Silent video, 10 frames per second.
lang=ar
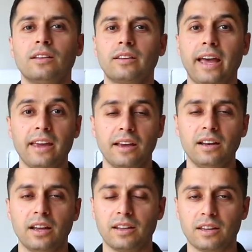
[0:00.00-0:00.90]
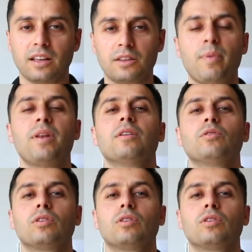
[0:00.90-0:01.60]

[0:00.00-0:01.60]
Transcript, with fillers: تخيل أتمنى